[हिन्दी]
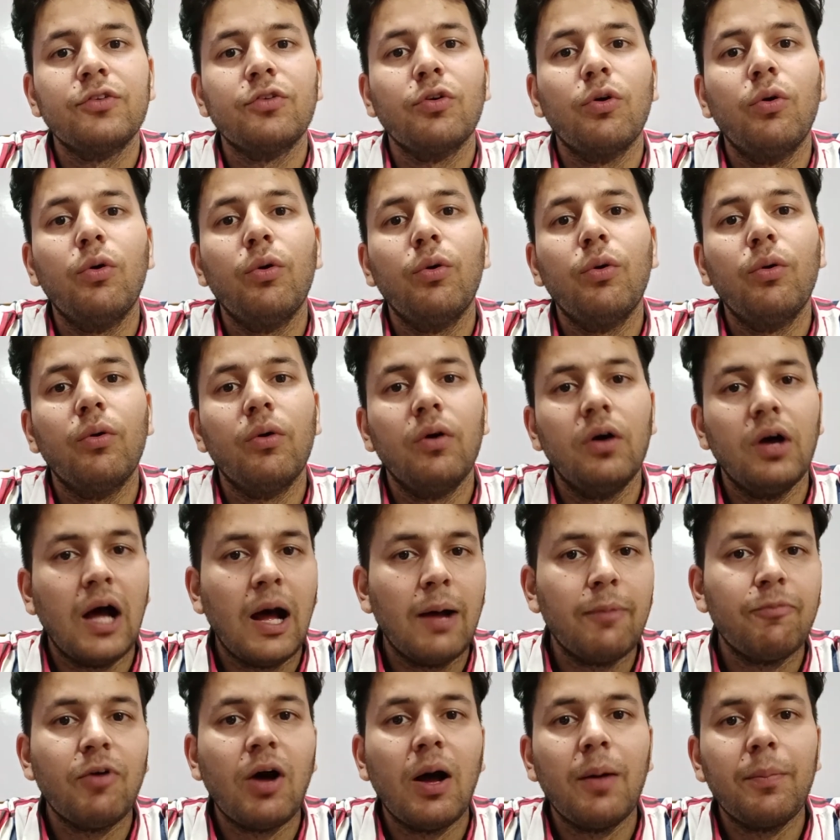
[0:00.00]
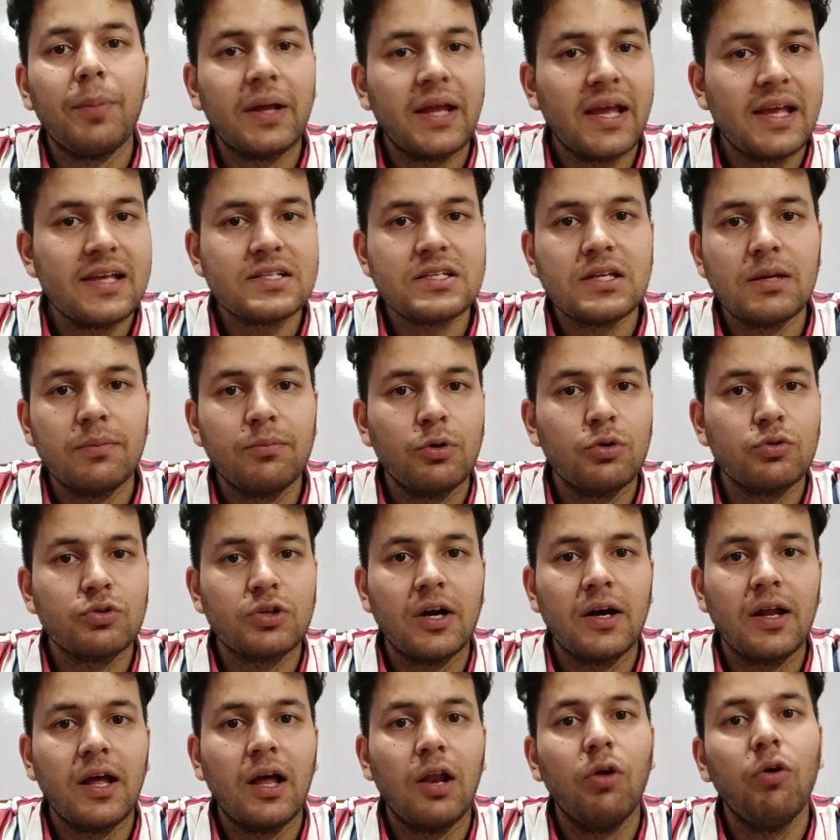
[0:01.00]
सो आप वहाँ पर केस नंबर
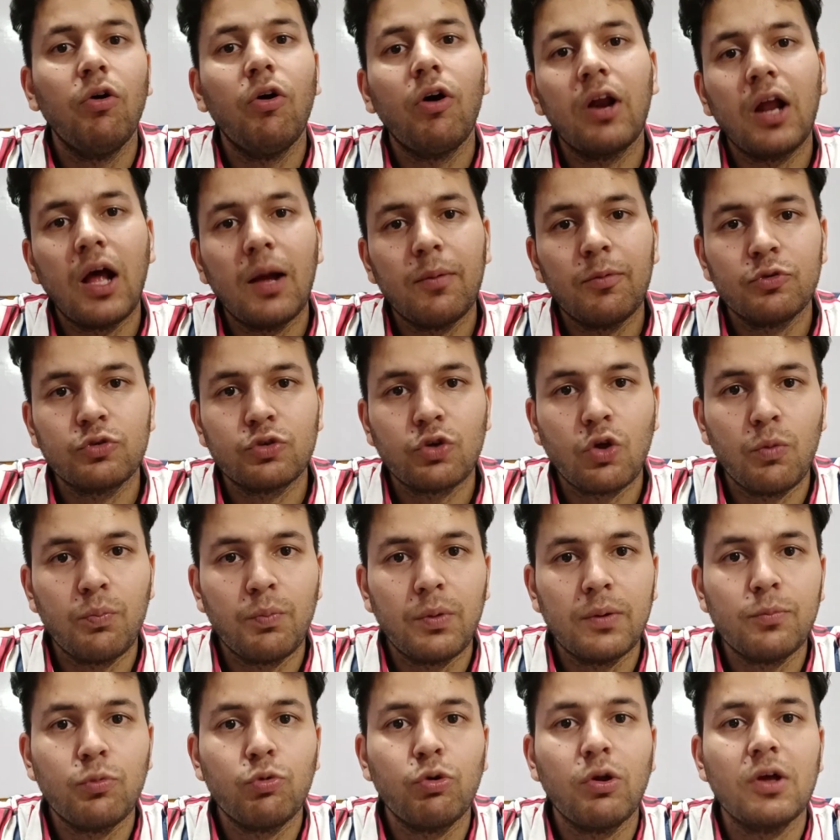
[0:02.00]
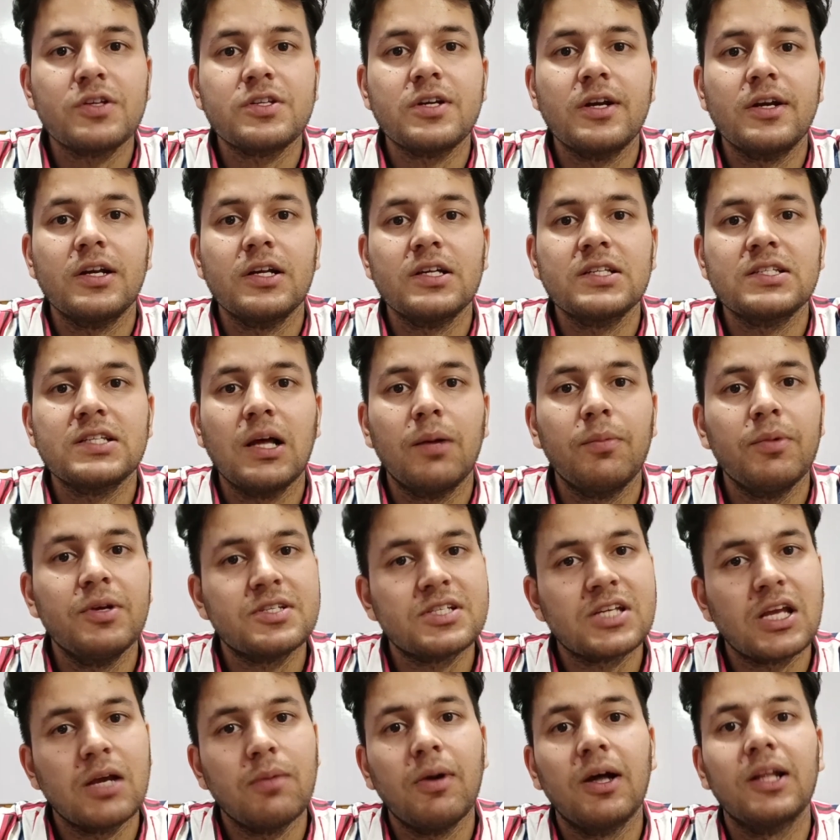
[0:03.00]
उसका डालो और आप उसके ऊपर पूरा स्टेटस अब
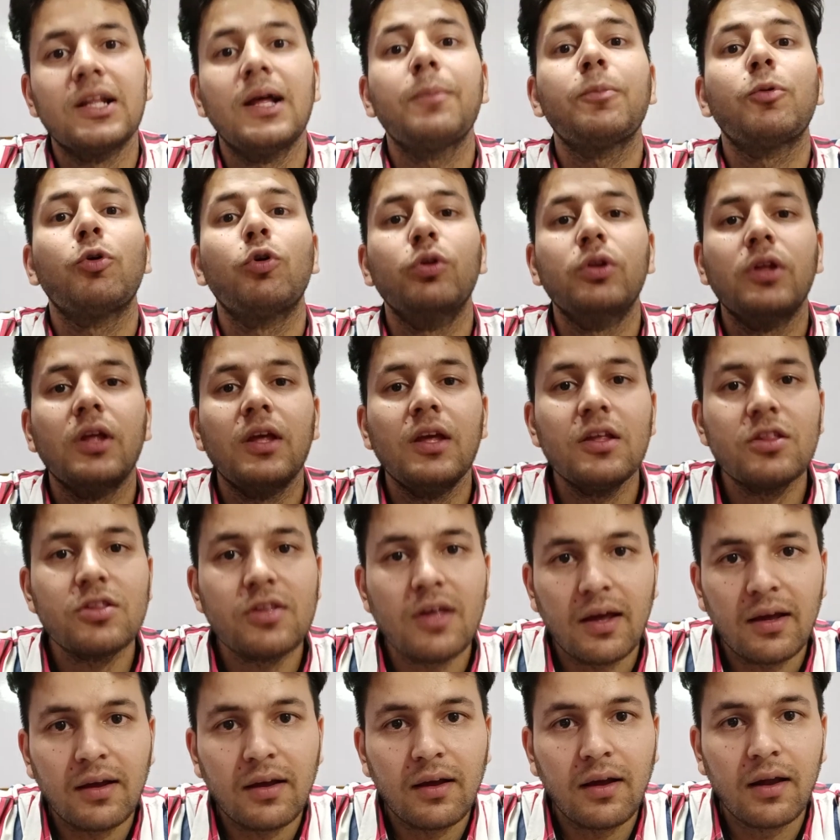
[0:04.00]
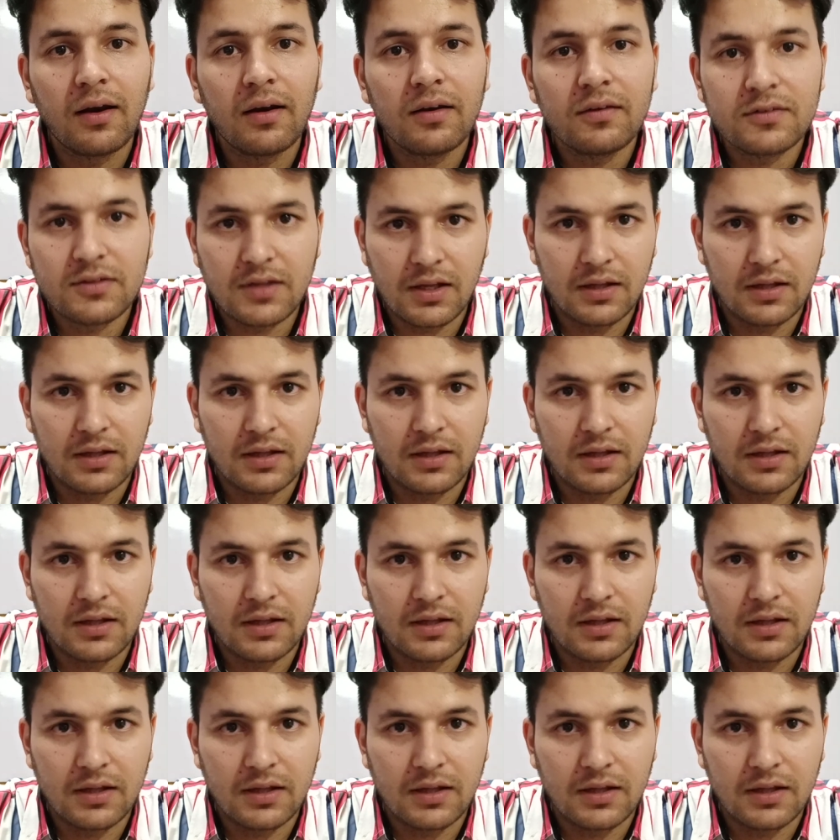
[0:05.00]
इसके बाद आप खुद ही चेक कर